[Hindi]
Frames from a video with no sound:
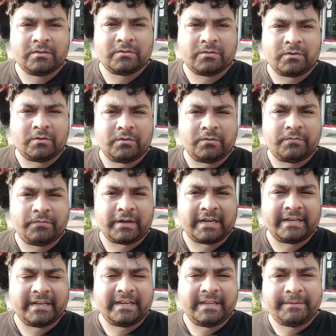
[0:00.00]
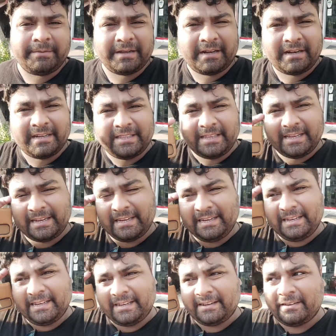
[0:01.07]
सो फाइनली अभी गाड़ी देख ली
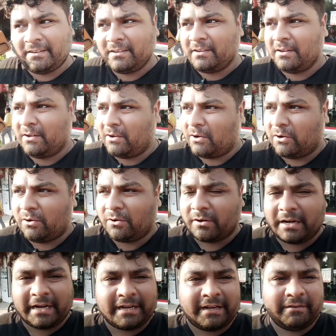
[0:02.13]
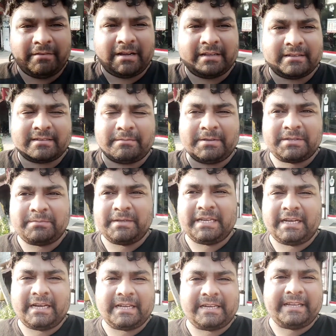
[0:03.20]
है और एक्टिवा समझ में
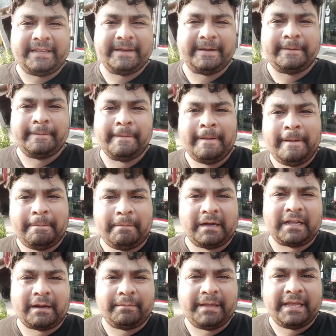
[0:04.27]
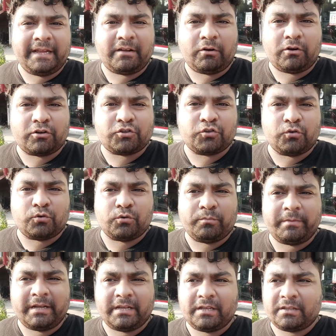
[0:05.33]
आ रही है मगर अभी एक और
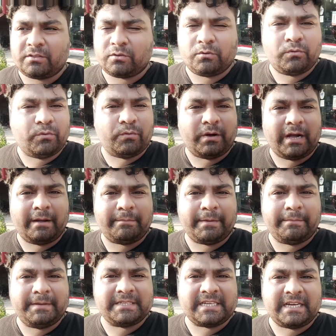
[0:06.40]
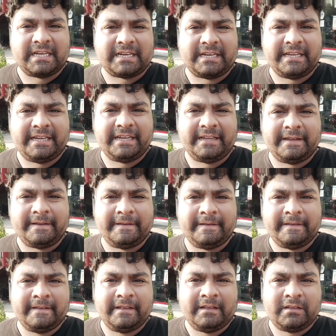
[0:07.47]
शोरूम है तो वहाँ पे भी जा रहे हैं
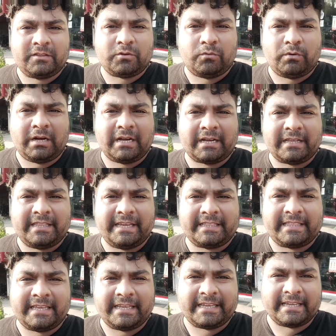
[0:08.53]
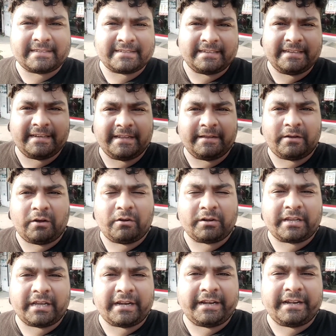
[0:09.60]
तो वहाँ का देखते हैं क्या सीन है और
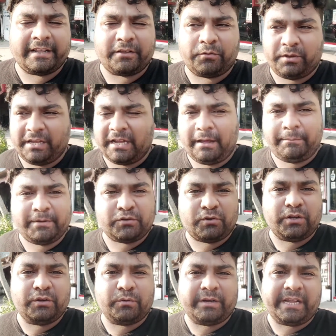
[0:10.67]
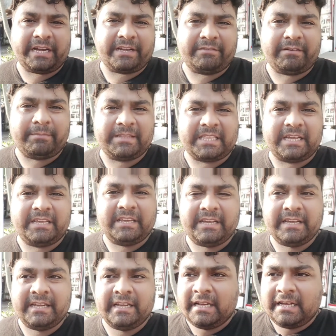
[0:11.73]
क्या रेट है क्योंकि यहाँ पे जो इन्होंने एक्टिवा बताई है
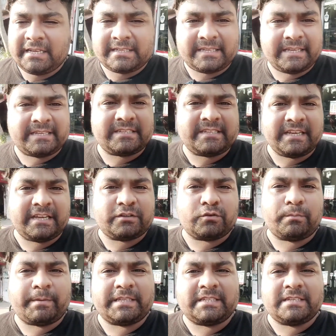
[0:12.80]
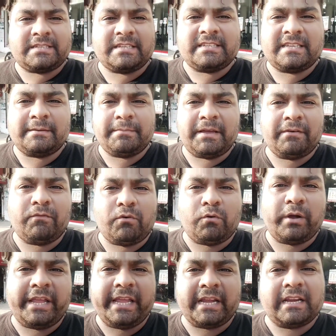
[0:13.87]
सिक्स जी एक सौ पच्चीस सी सी में वो
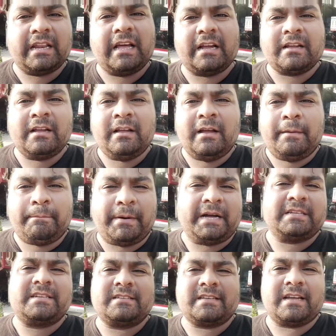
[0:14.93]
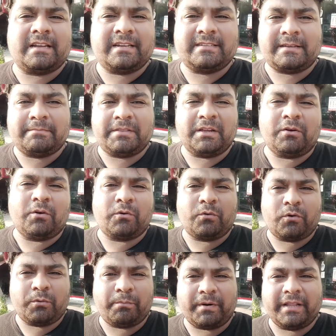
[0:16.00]
एक लाख पाँच हज़ार की समथिंग ऑन
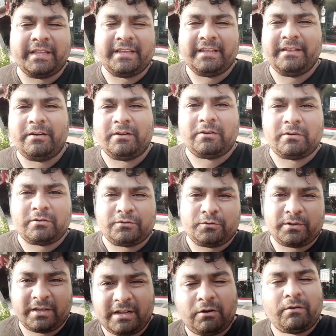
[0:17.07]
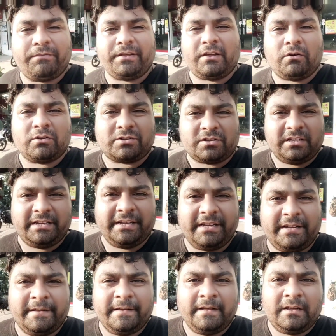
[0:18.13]
रोड पड़ेगी और जो कि काफ़ी कॉस्टली है
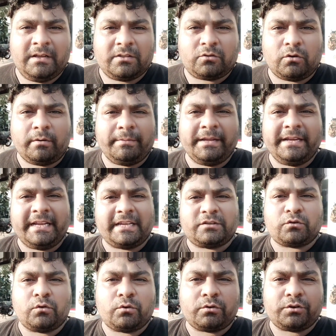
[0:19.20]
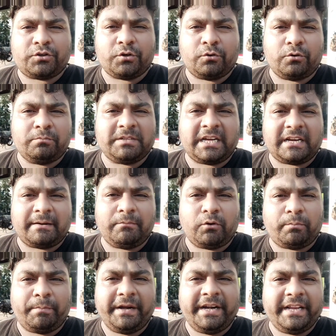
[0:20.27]
तो अभी नेक्स्ट शोरूम जा रहे हैं हम लोग
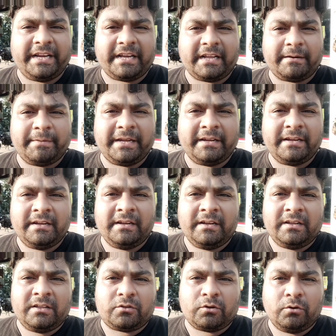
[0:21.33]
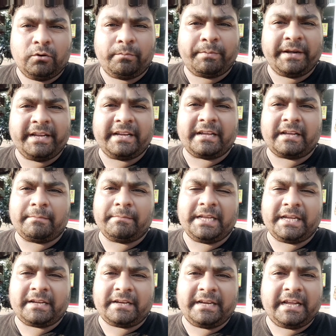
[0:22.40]
पी नगर में तो पी नगर में
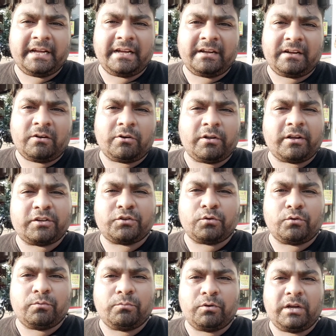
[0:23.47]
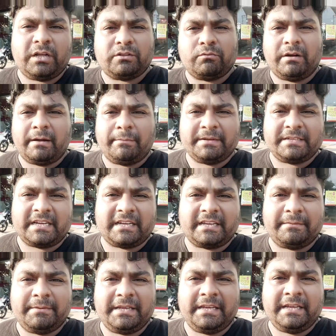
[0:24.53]
एक नया होंडा का शोरूम खुला है तो वहाँ पर
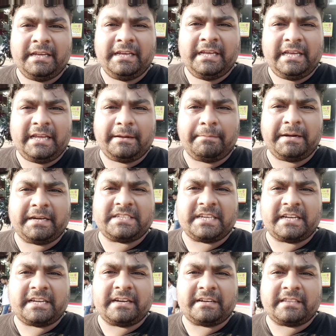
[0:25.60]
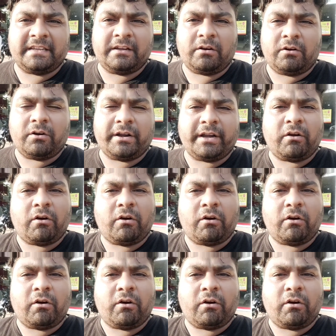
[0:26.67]
जाके भी एक बार चेक करते हैं और एक